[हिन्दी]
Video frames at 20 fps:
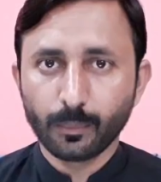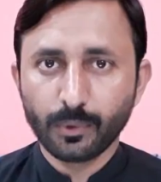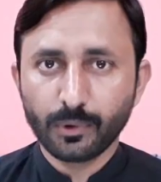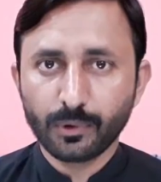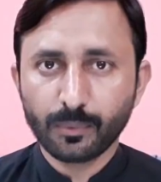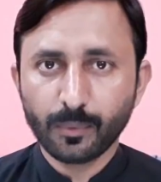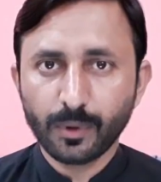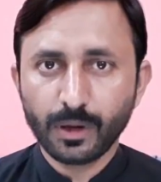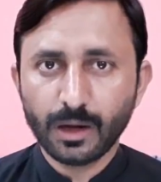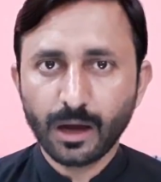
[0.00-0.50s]

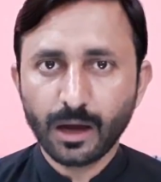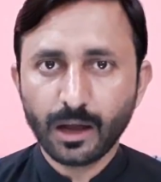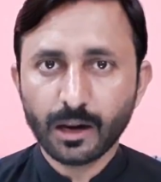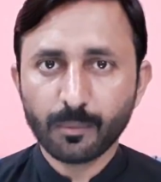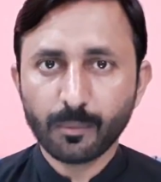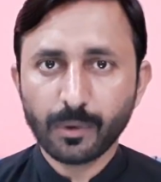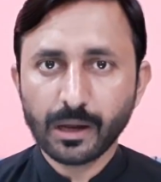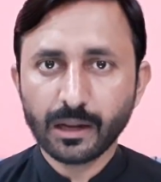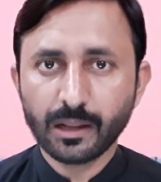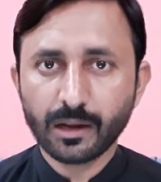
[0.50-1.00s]
बिसमीम
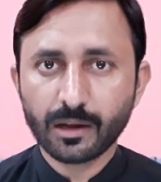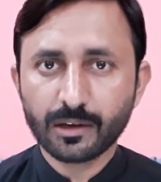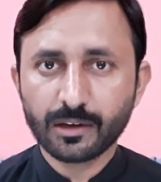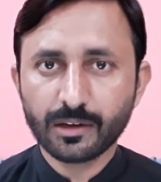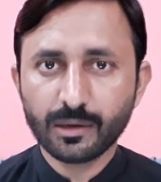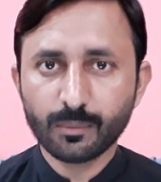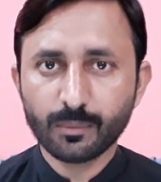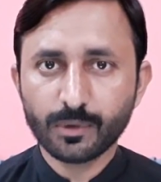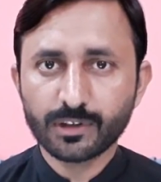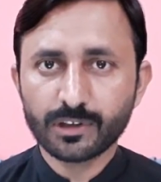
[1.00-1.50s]
अल्लाम
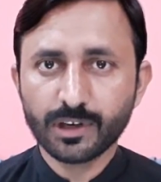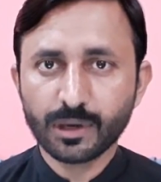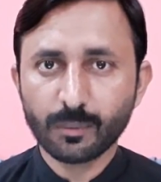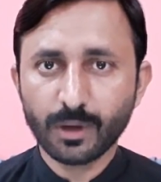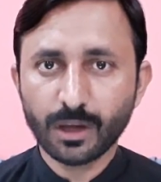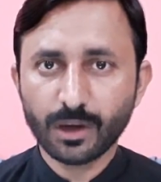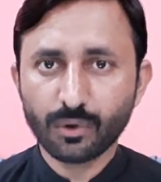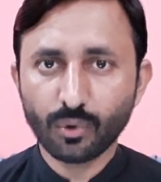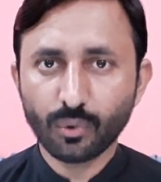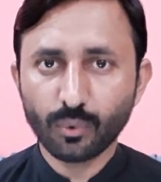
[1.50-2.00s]

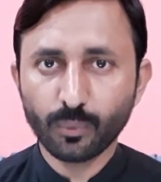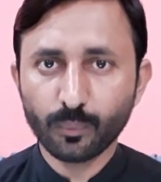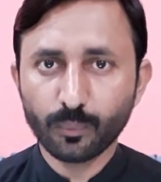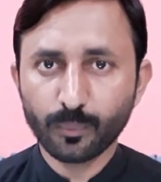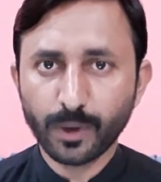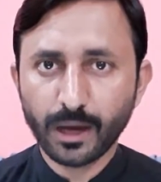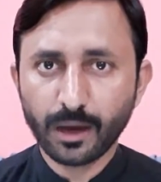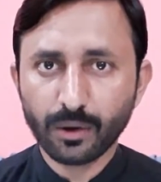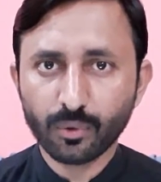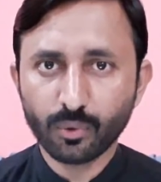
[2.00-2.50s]

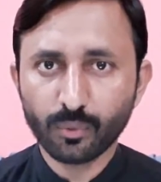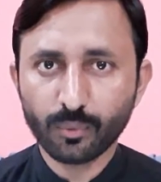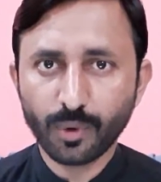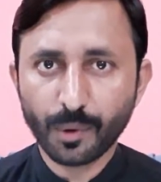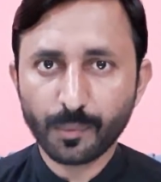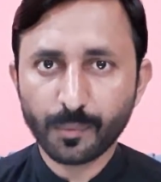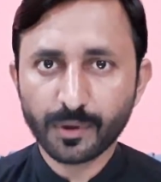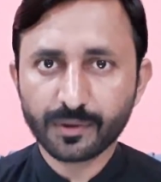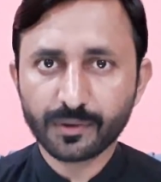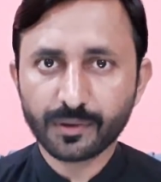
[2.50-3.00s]
मैं हूं
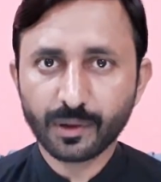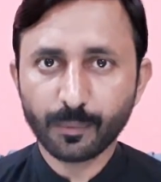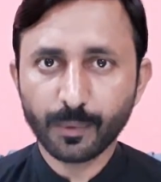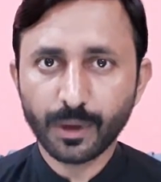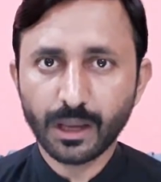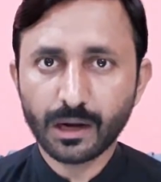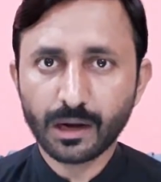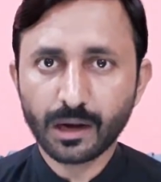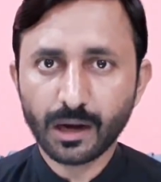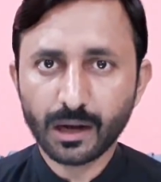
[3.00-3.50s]
मोहम्मद
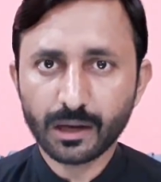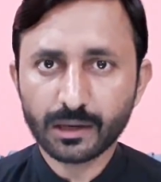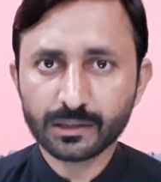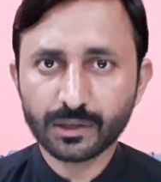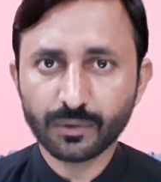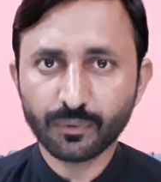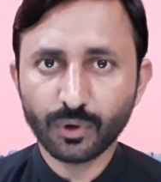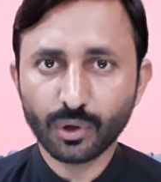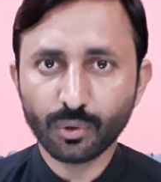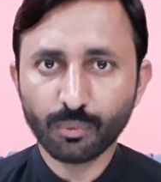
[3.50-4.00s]
समीर आज
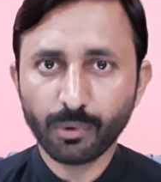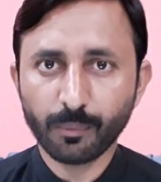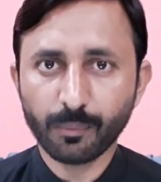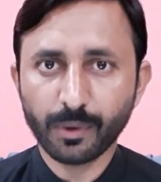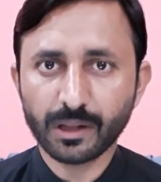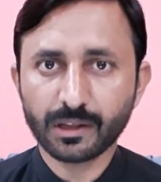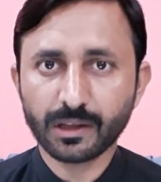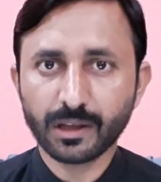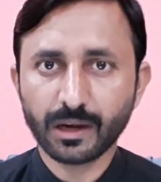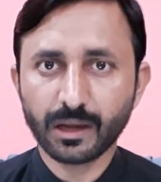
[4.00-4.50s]
की वीडियो में
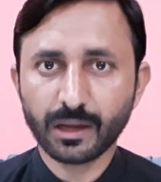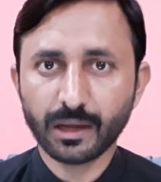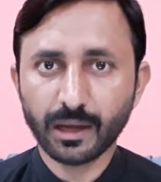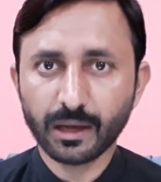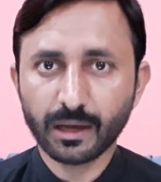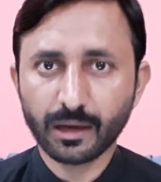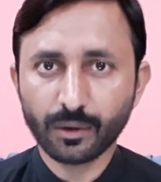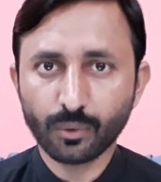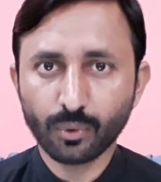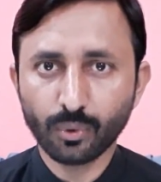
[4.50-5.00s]
बात करेंगे
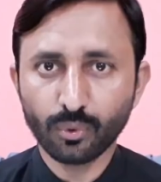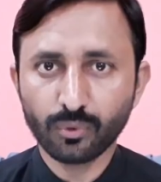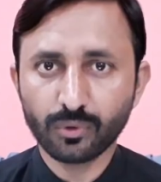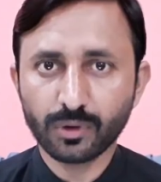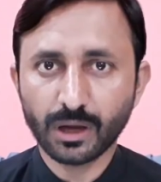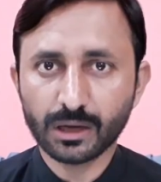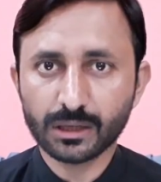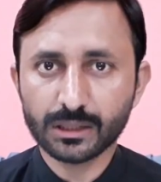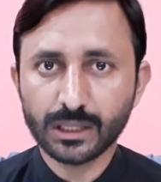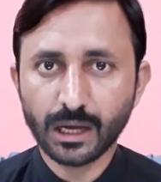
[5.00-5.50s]
कि खुद
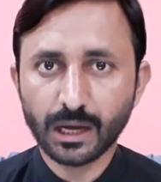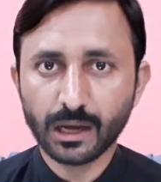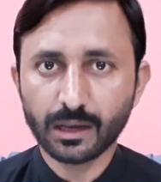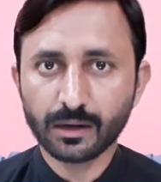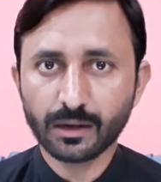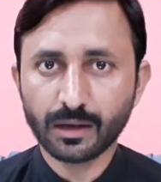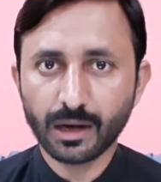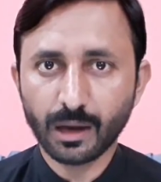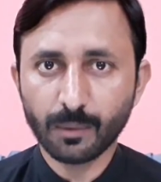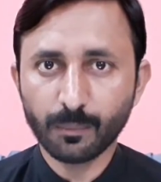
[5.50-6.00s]
साख्ता
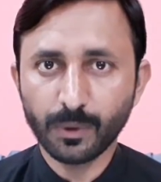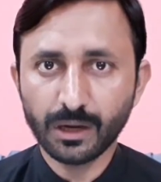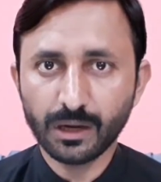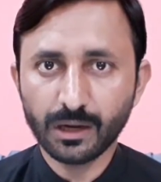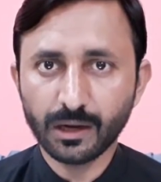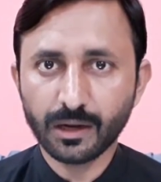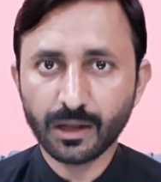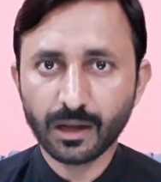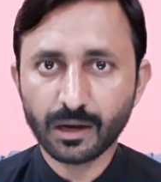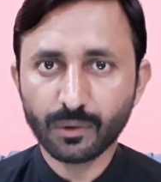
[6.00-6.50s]
इनकलाबी
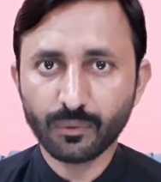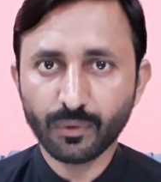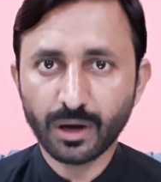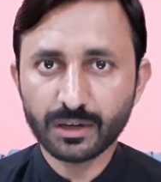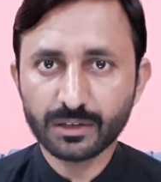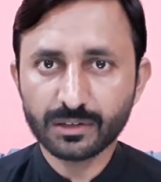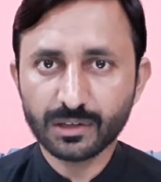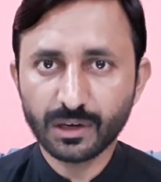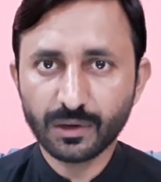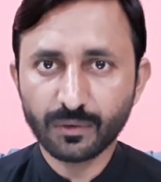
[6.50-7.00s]
लीडर
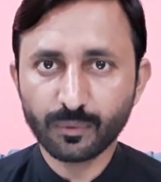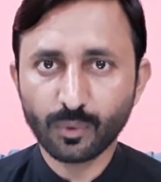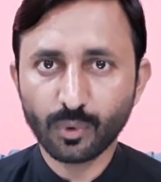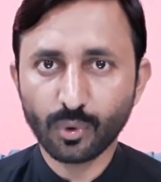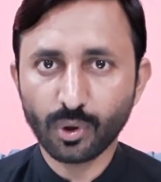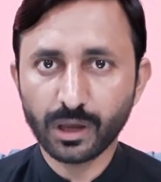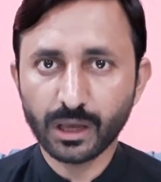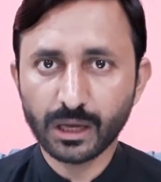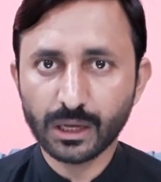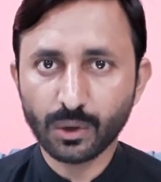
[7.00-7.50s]
नवाज शरीफ
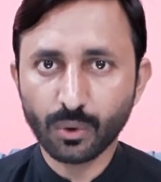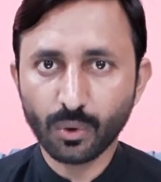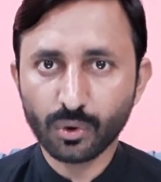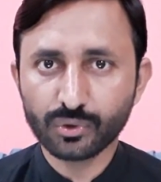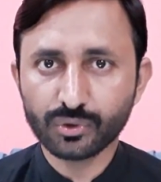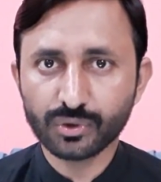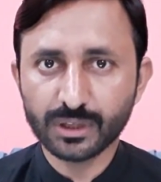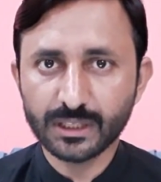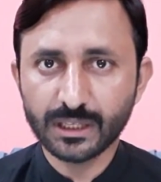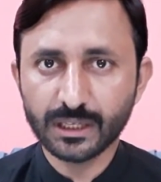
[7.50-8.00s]
को एक और
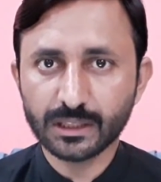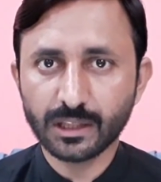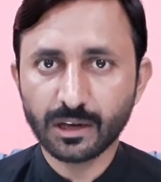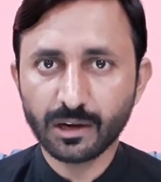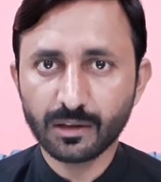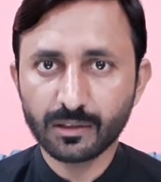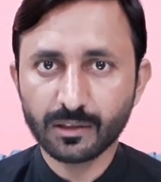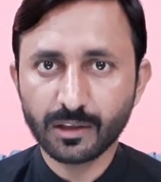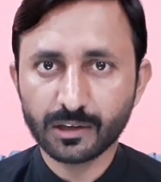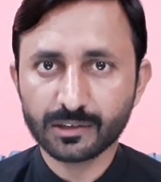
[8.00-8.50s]
शदीद
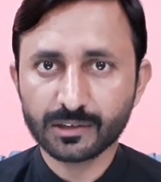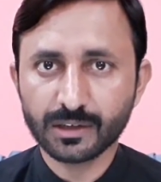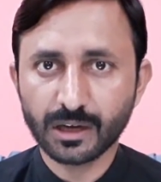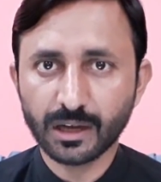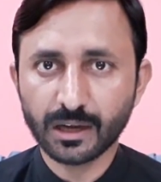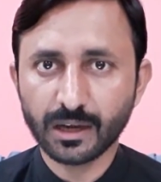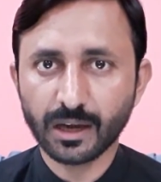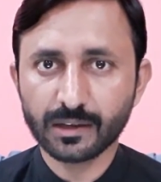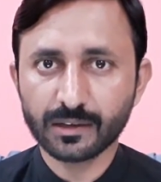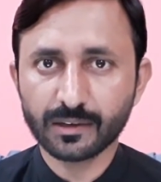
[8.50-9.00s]
तरीन धचका
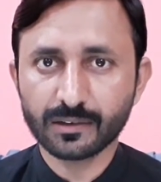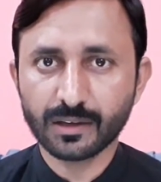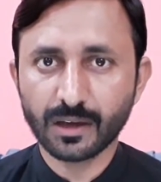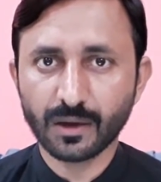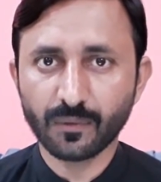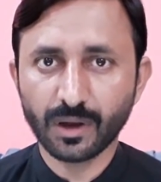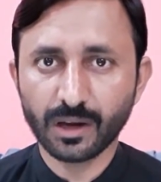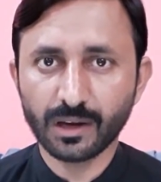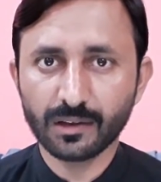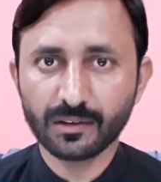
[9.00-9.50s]
लगा जिसके
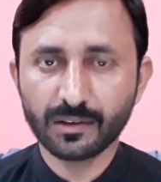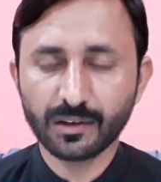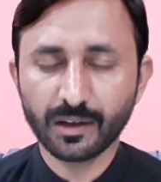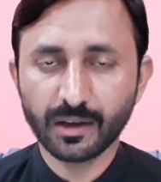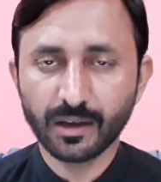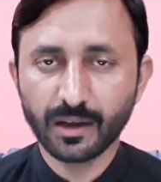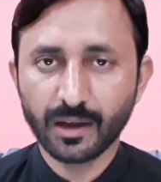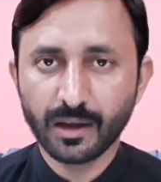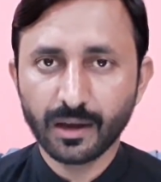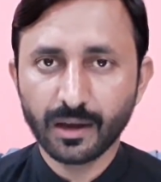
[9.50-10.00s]
हवाले से